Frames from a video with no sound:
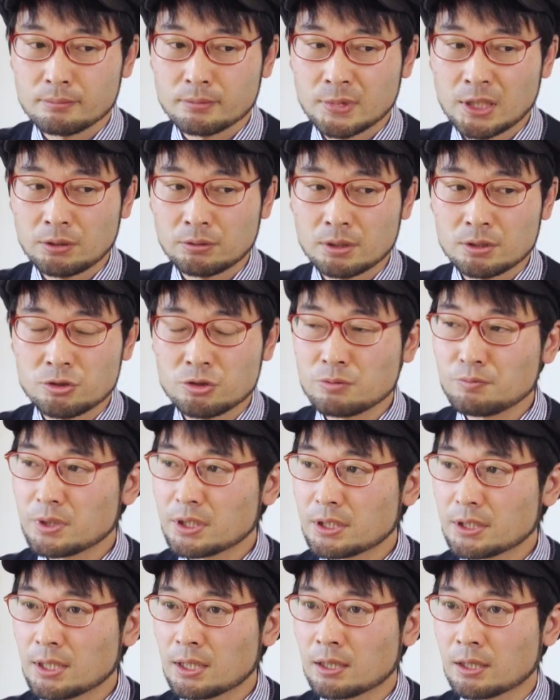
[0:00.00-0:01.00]
なので準備
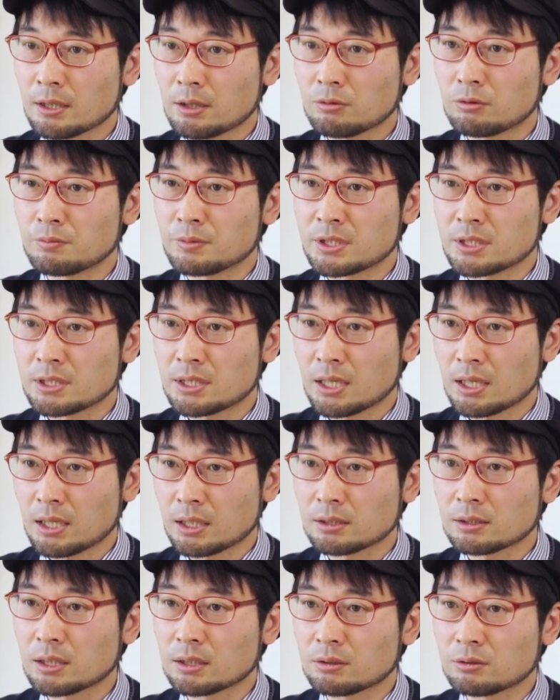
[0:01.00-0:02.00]
期間が結構短
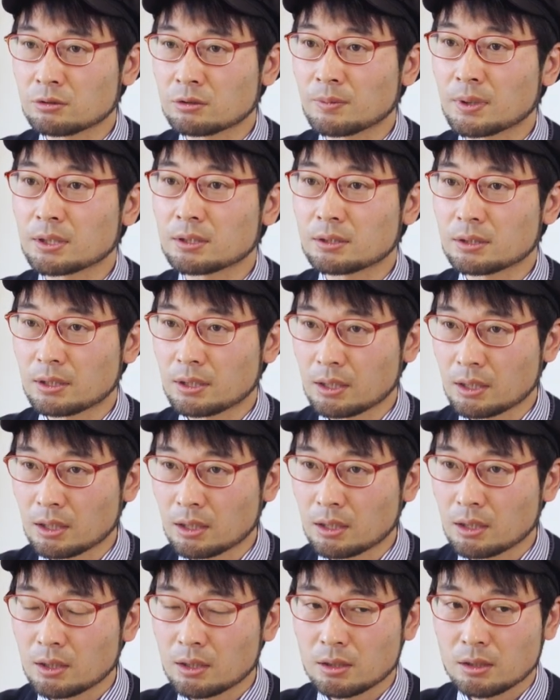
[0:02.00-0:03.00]
かったっていうのもあっ
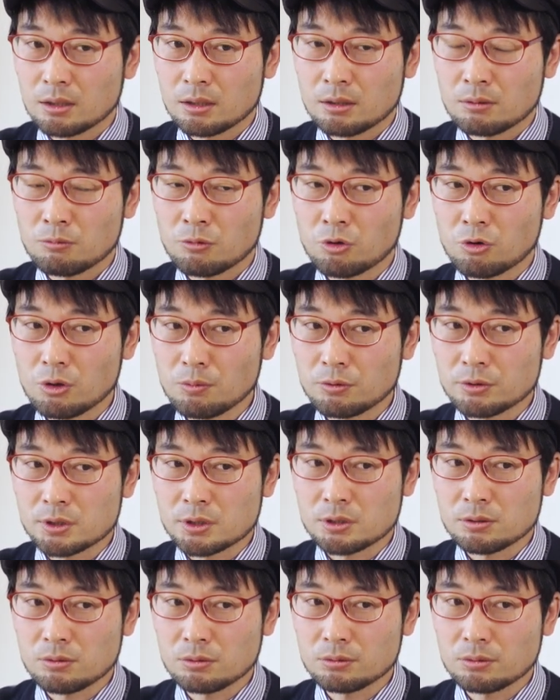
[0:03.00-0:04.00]
て、もうほぼ
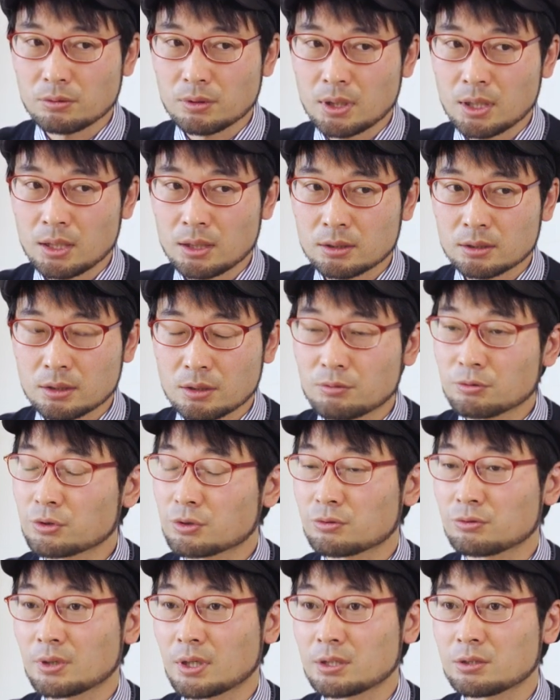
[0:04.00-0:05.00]
仕事が結
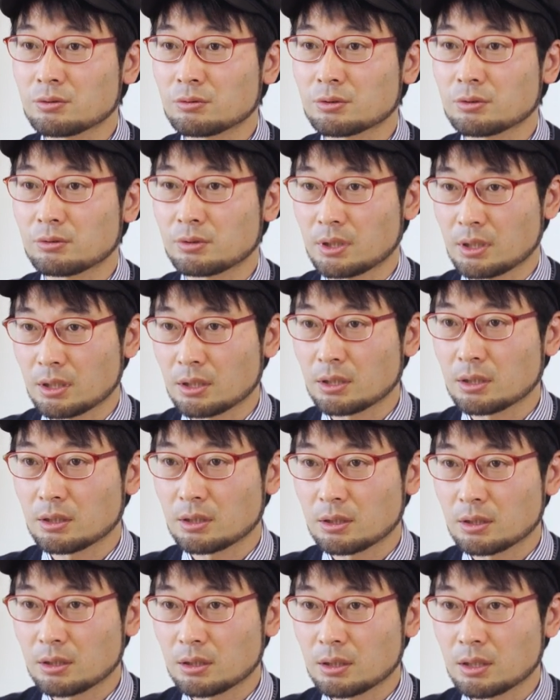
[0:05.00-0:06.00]
構少ない状況で
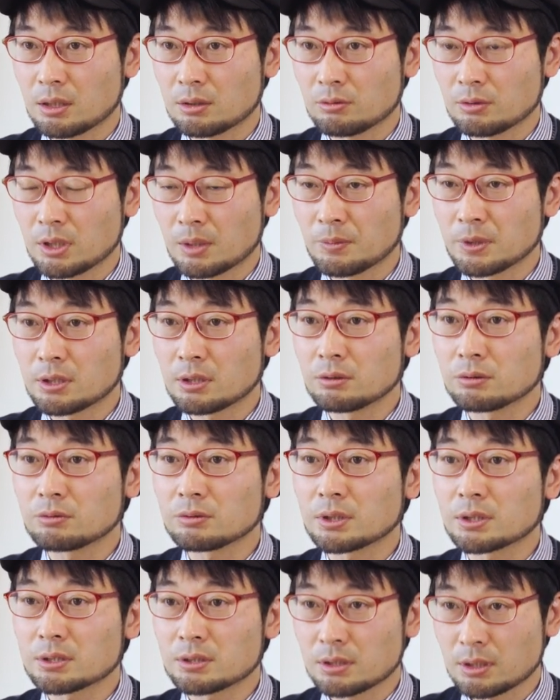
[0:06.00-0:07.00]
あの辞めてると
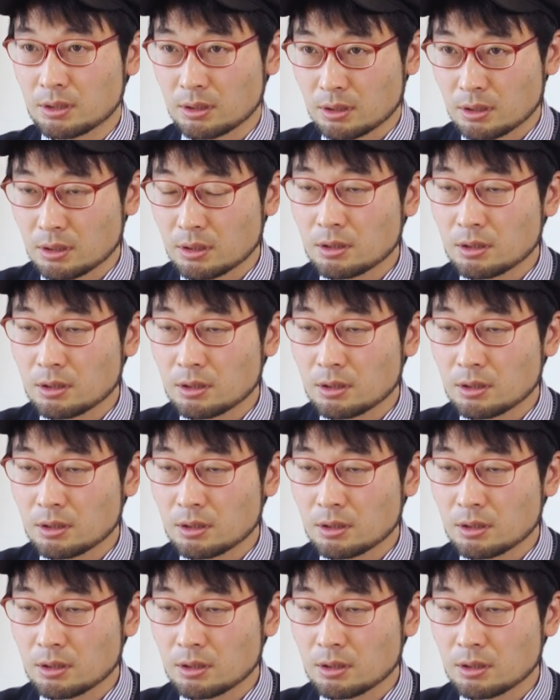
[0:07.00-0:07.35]
いうかですね、